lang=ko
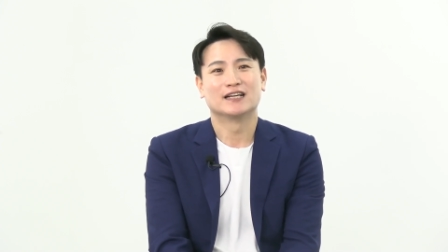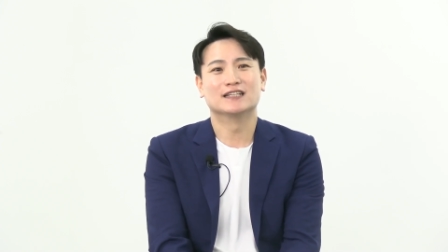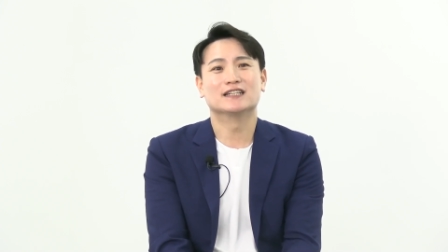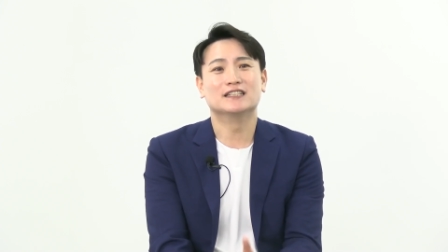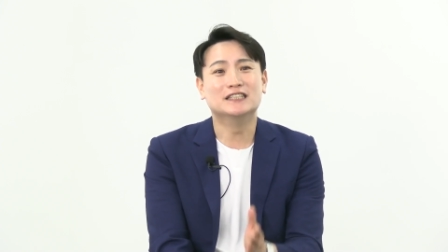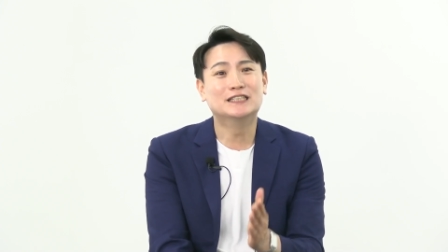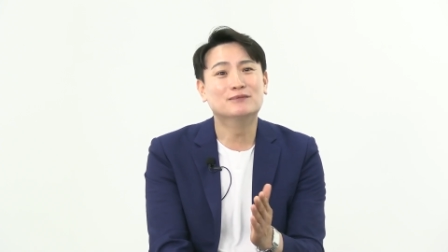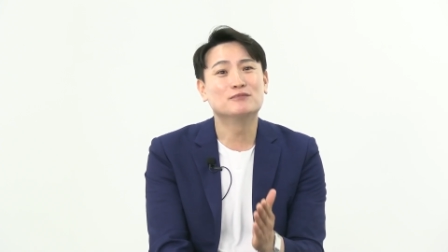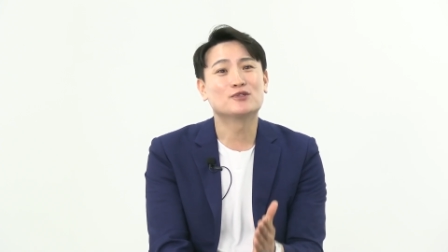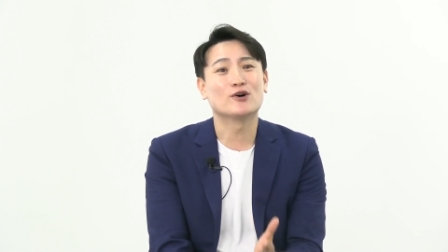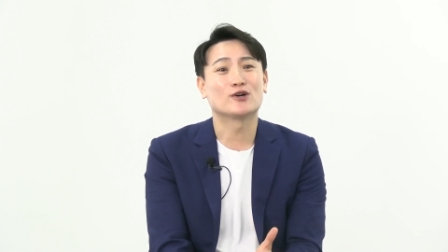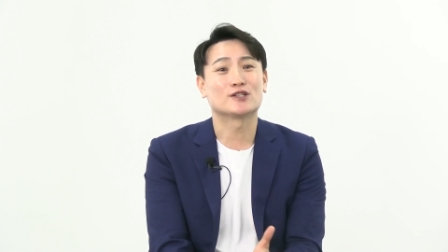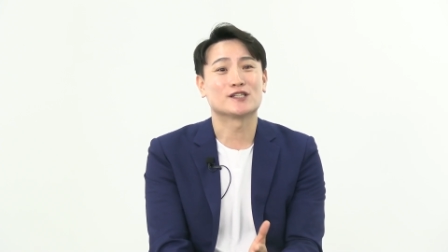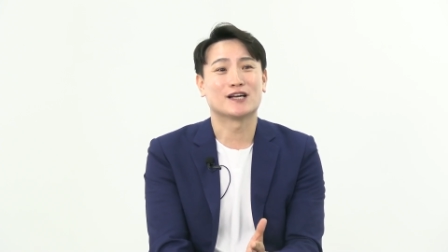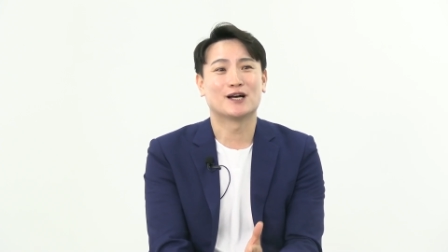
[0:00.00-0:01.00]
그냥 이름
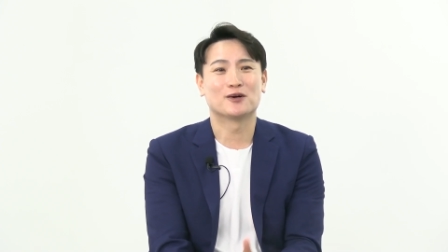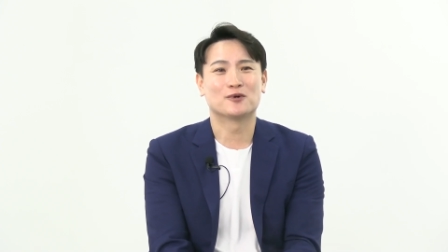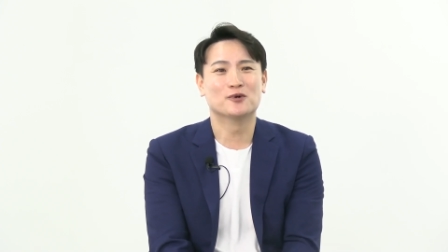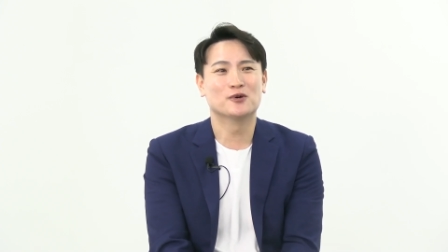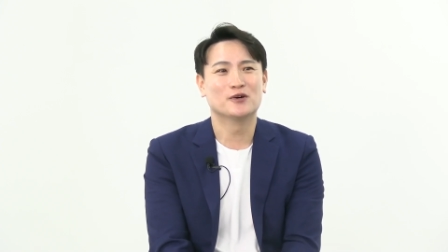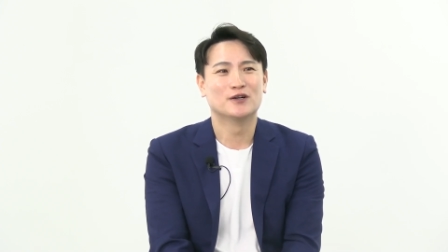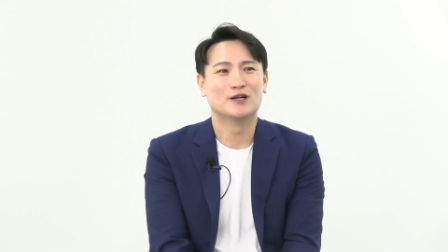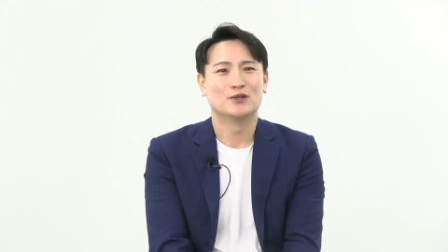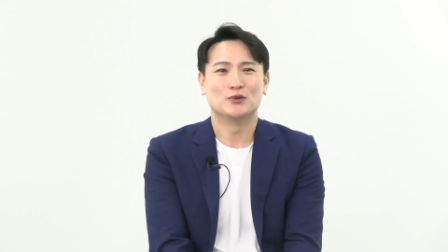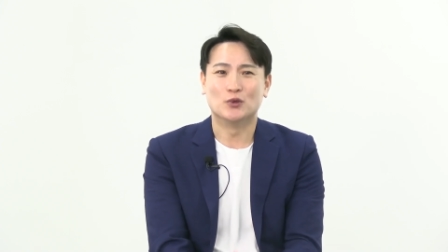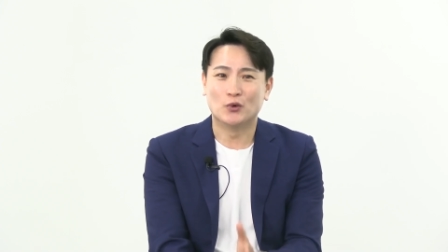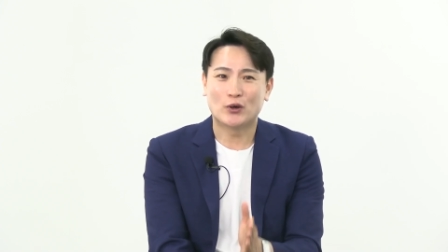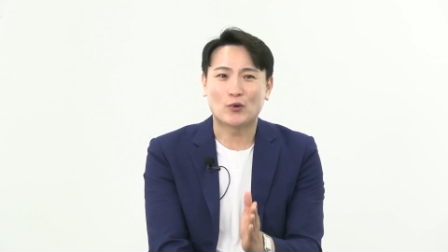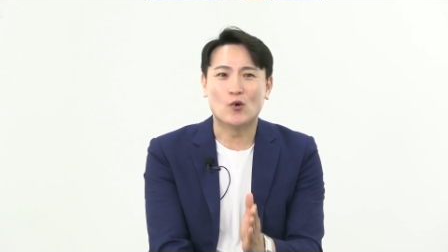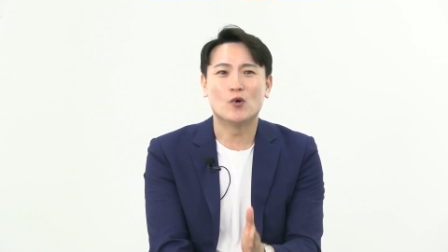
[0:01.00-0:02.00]
석자하고
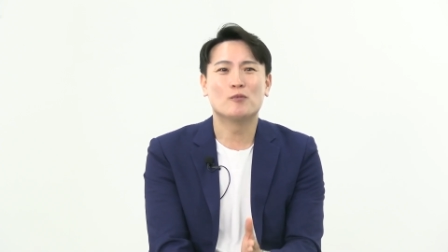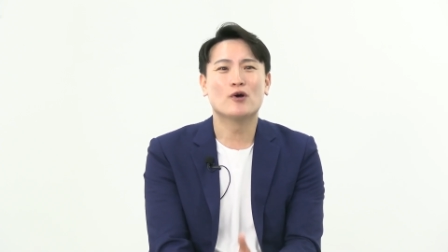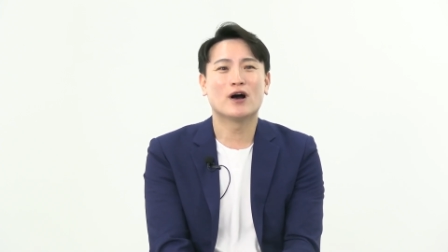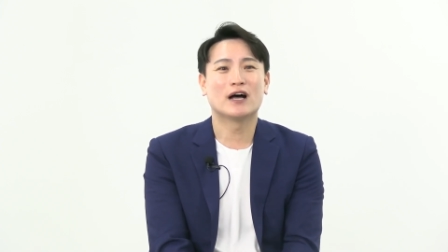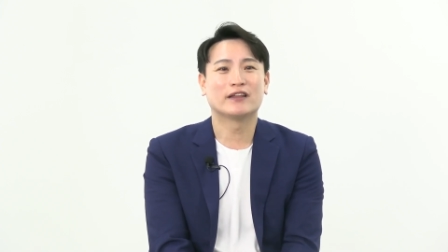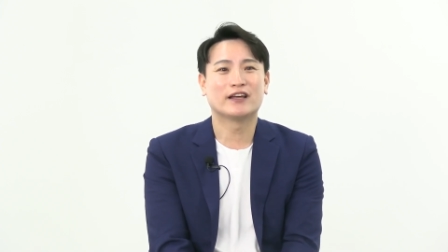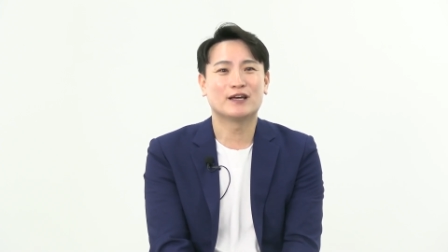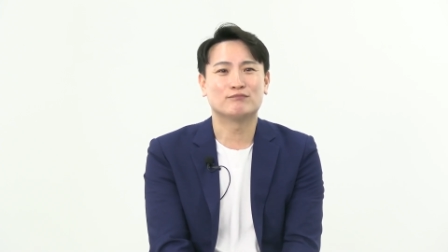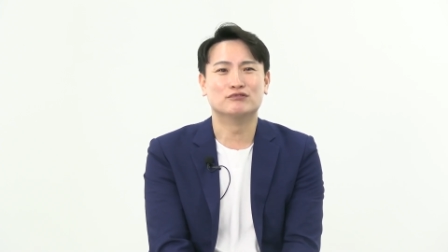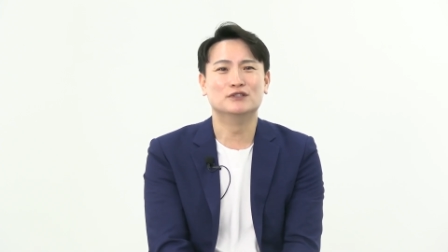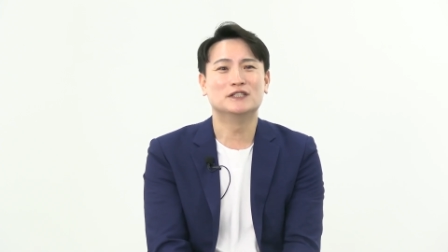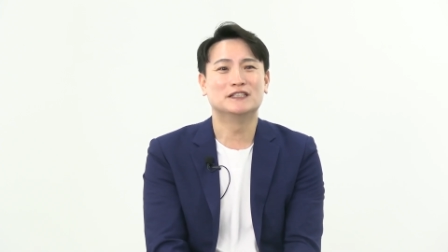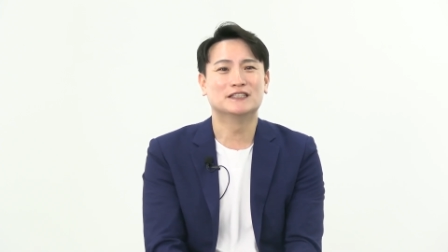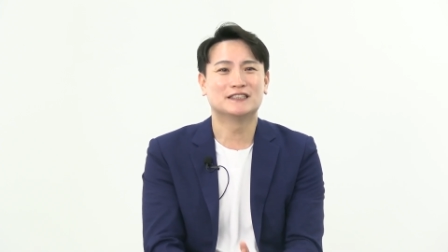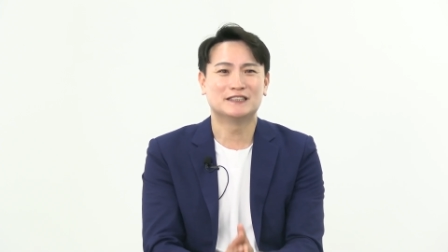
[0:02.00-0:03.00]
노래 공명 하나의
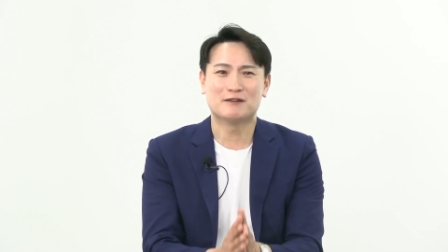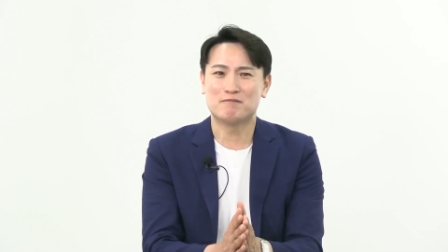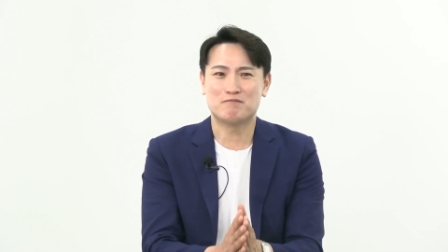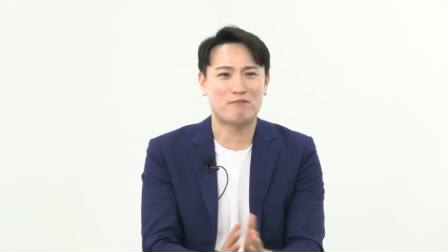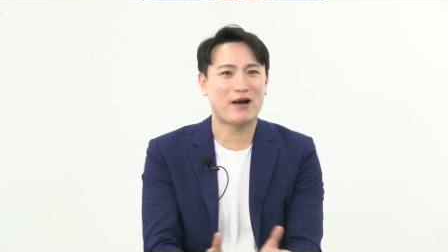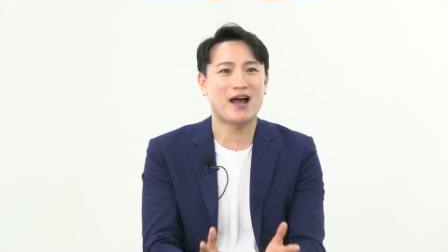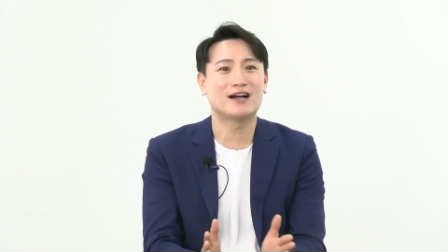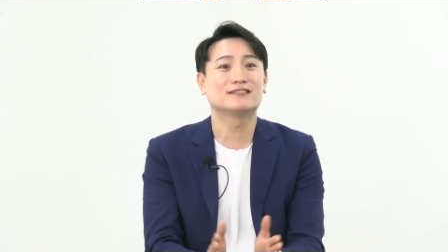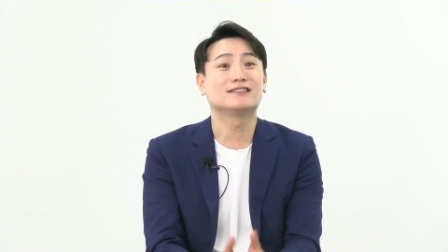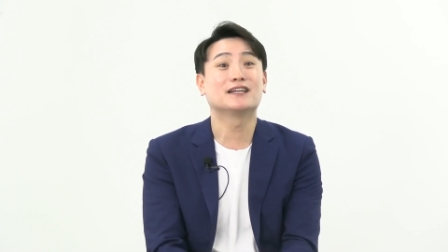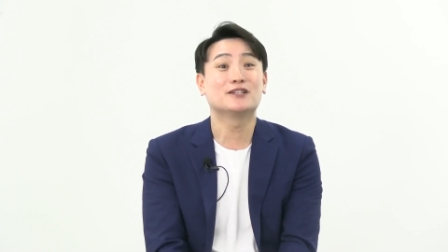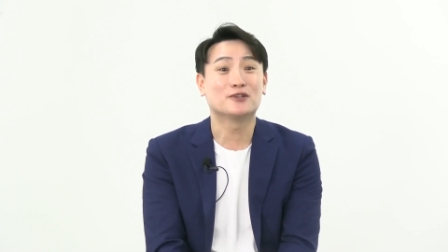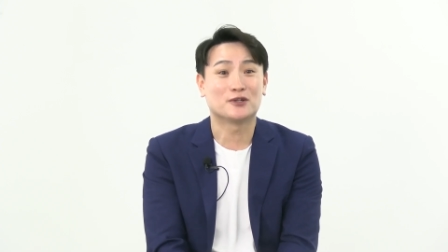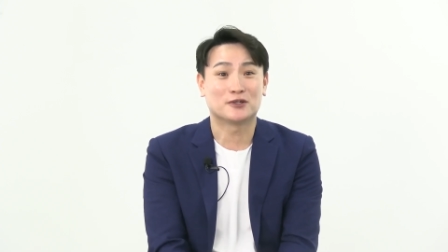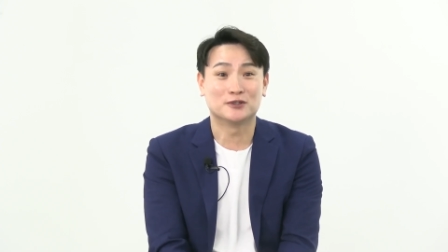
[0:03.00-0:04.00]
분위기는 그냥 빵
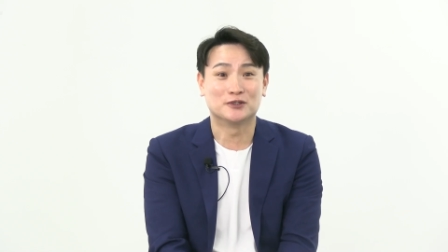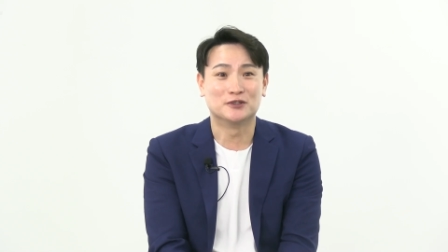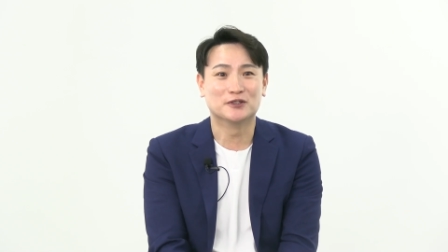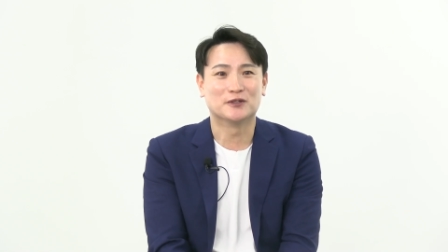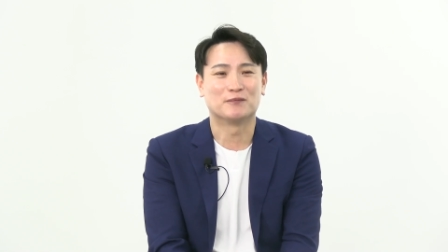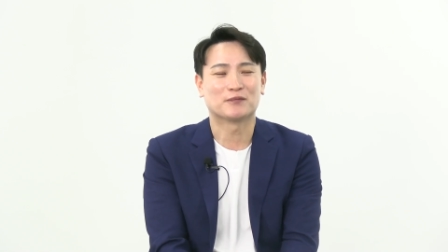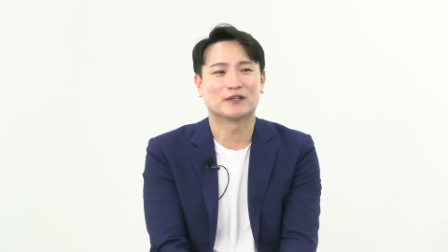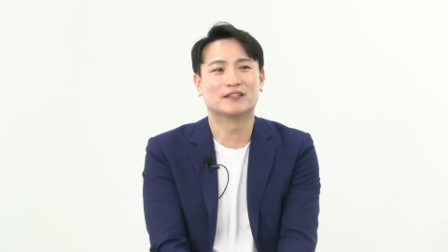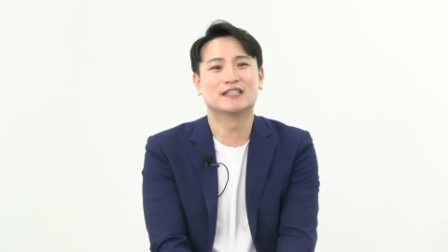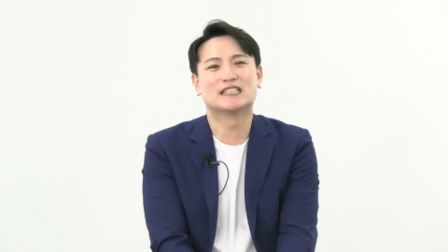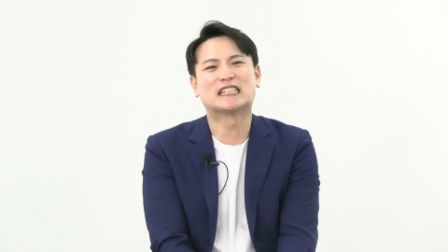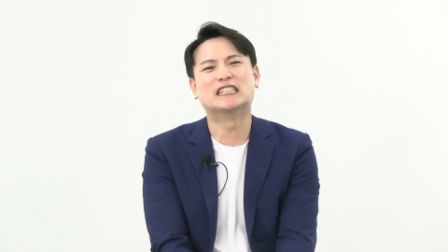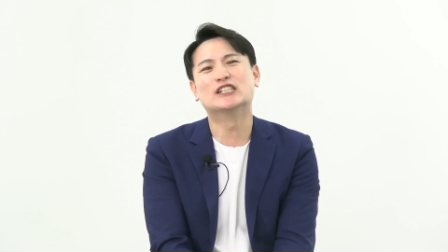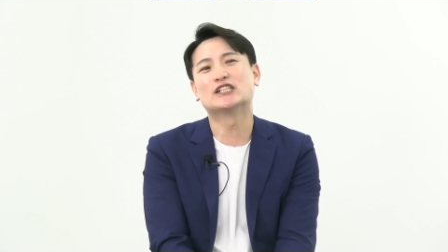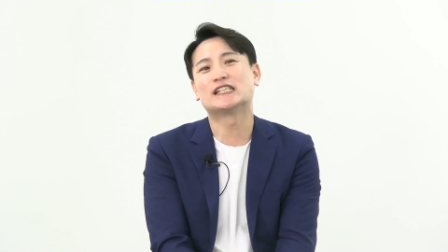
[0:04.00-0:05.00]
뜨게 돼 있거든요. 그런데 음. 이제
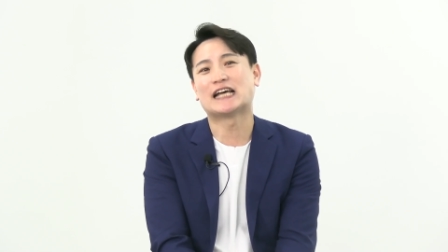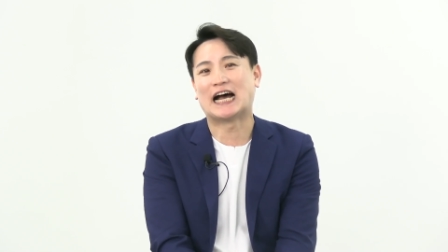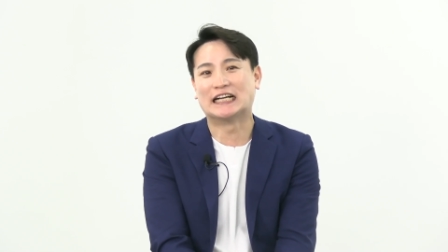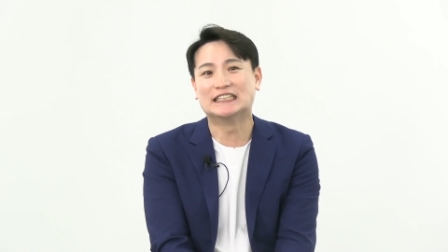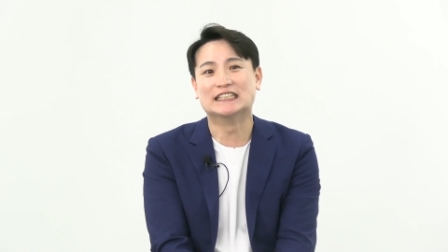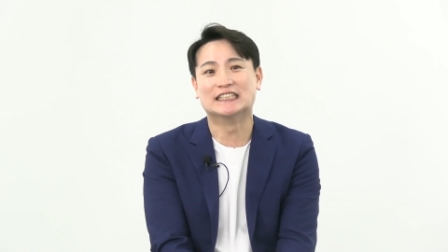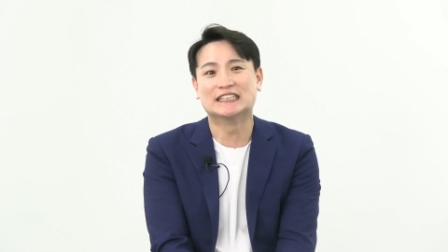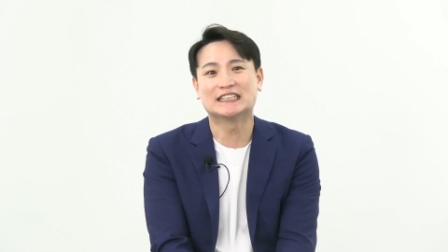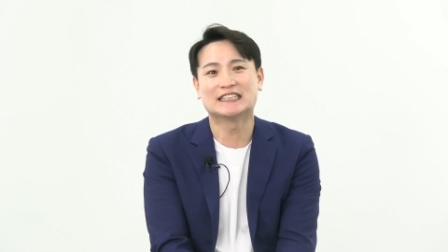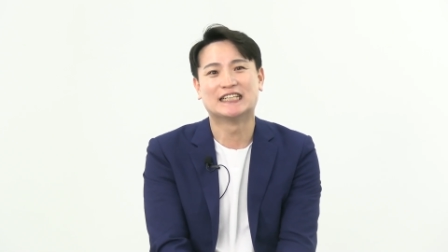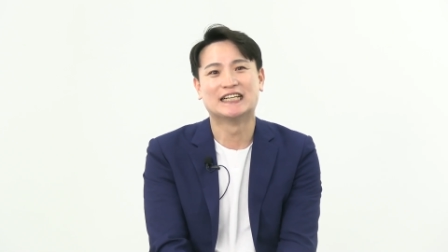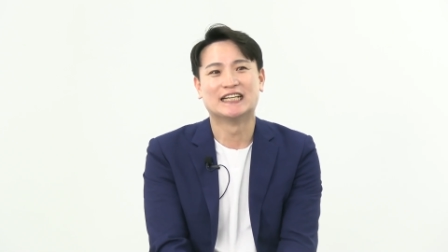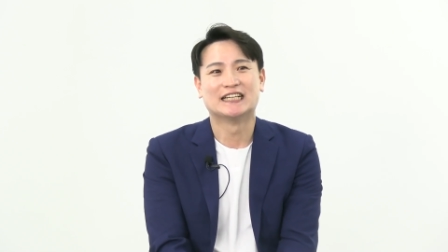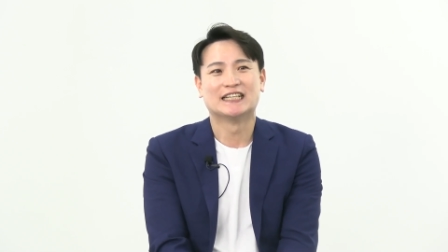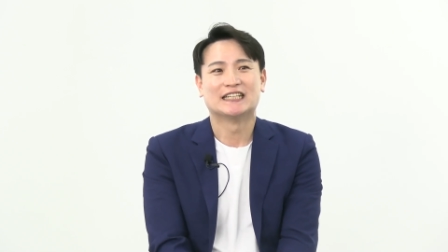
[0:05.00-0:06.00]
그렇지 않은 네.